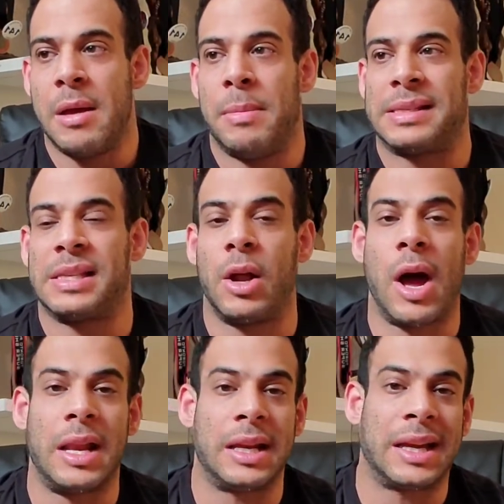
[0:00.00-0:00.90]
بس لو
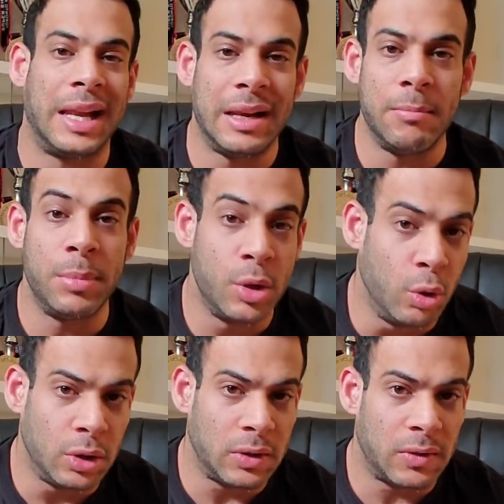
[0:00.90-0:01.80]
هنتكلم
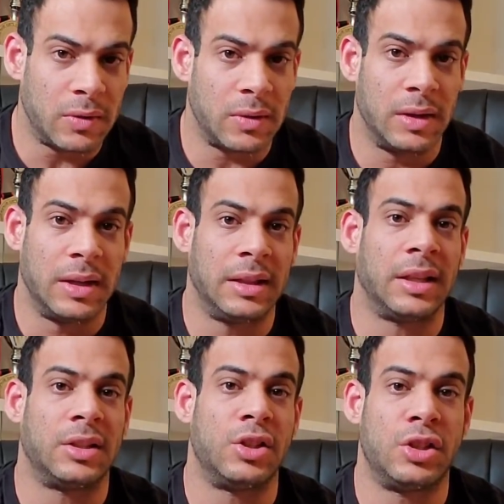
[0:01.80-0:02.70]
بيوت ان انت
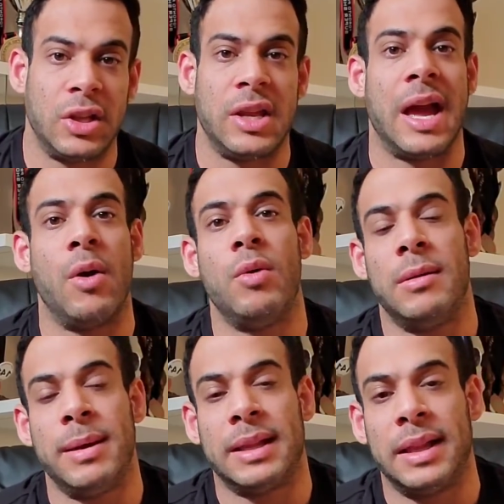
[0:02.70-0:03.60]
تشتري اول
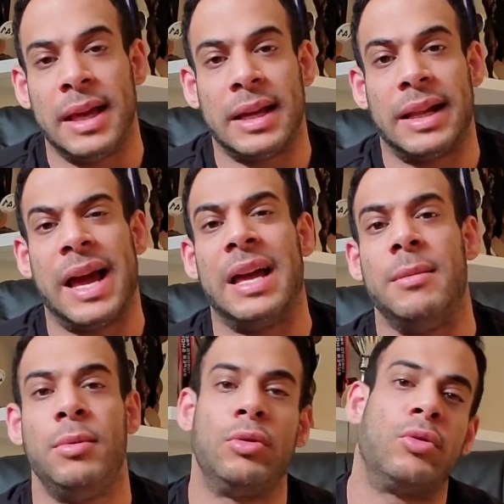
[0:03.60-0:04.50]
بيت ليك لا
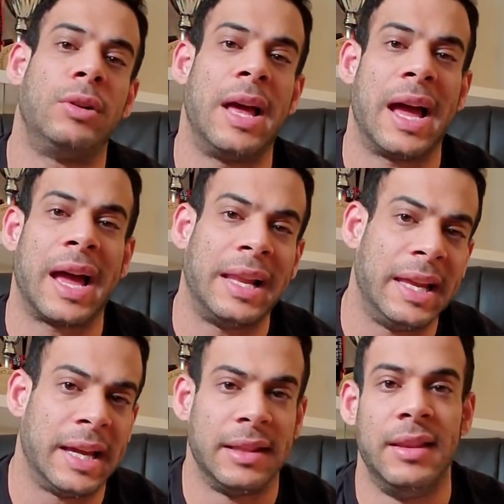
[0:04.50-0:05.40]
البيوت كلها
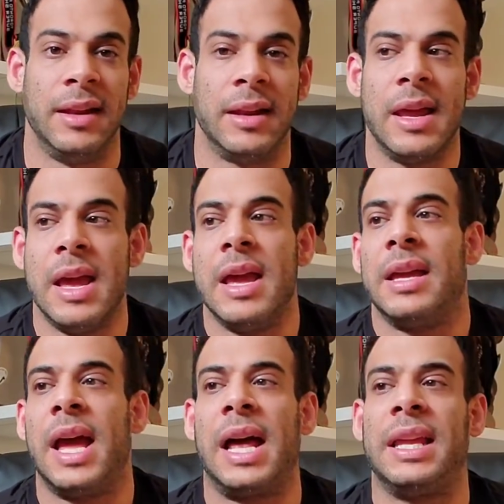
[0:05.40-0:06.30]
غاليه جدا
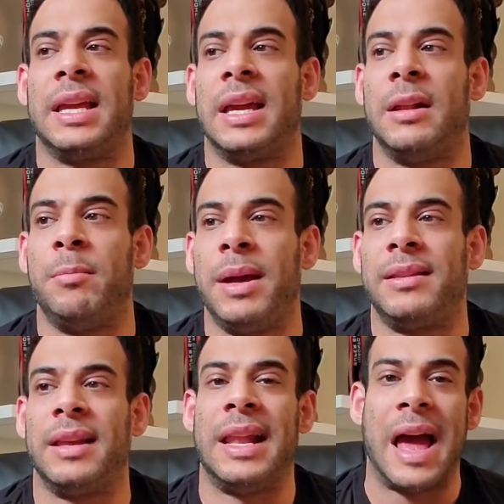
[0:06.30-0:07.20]
يعني
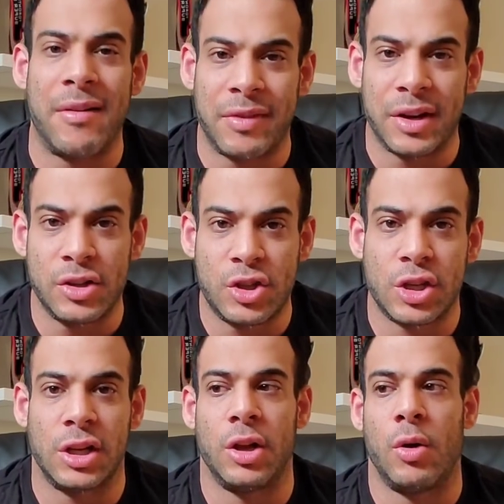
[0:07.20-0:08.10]
البيت الافريج
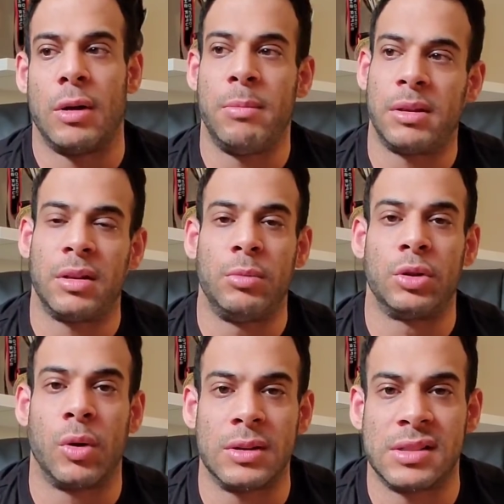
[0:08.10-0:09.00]
اللي هو البيت
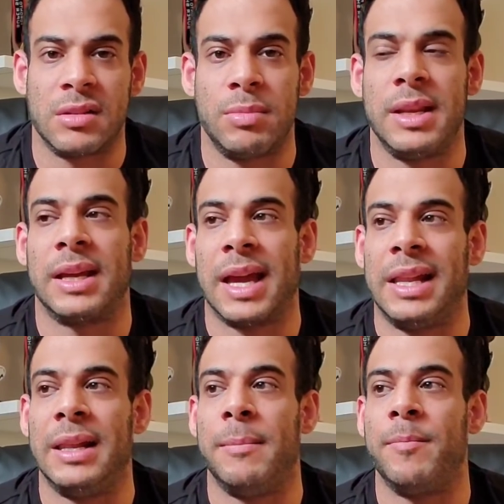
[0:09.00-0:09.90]
المتوسط
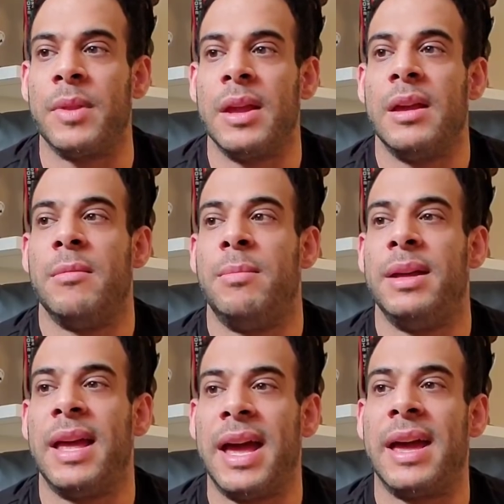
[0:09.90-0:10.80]
بنتكلم
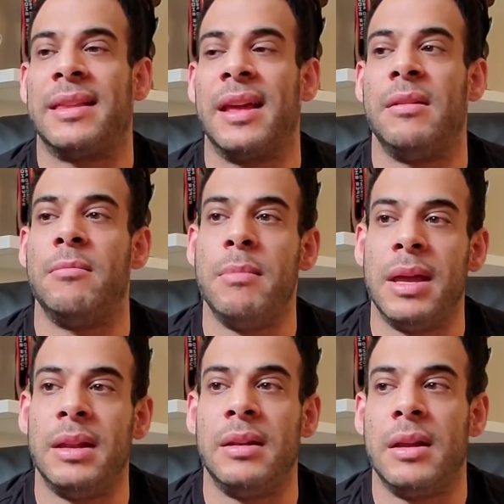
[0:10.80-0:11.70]
بداية
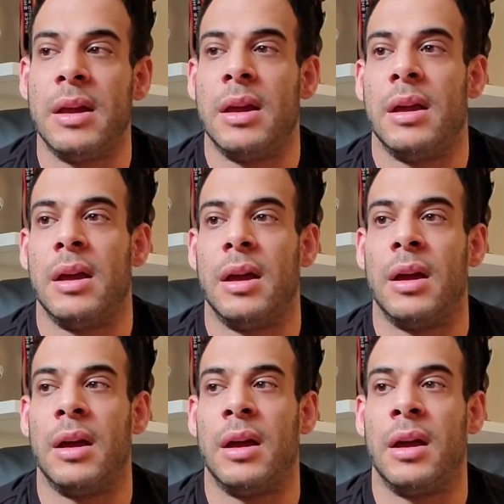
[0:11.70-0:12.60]
من
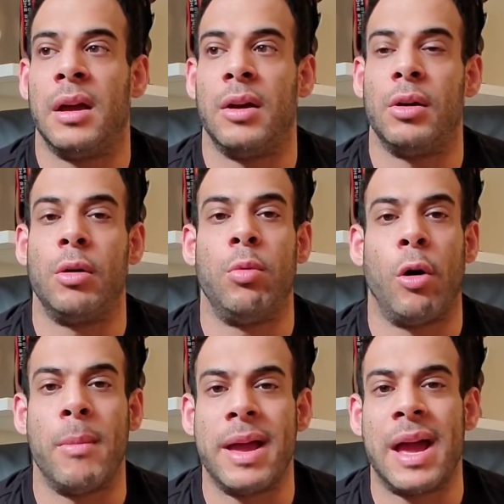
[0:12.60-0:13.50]

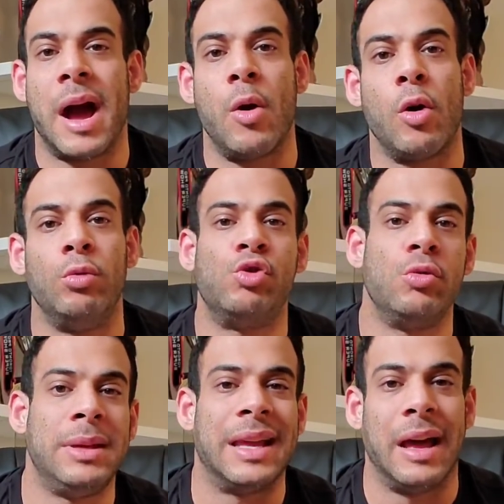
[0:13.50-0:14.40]
400 آه، او
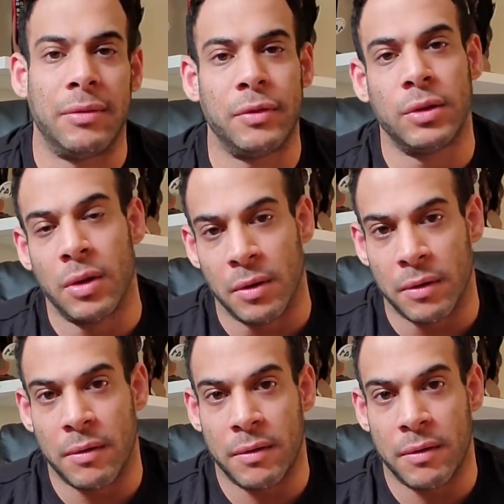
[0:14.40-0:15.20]
500 الف دولار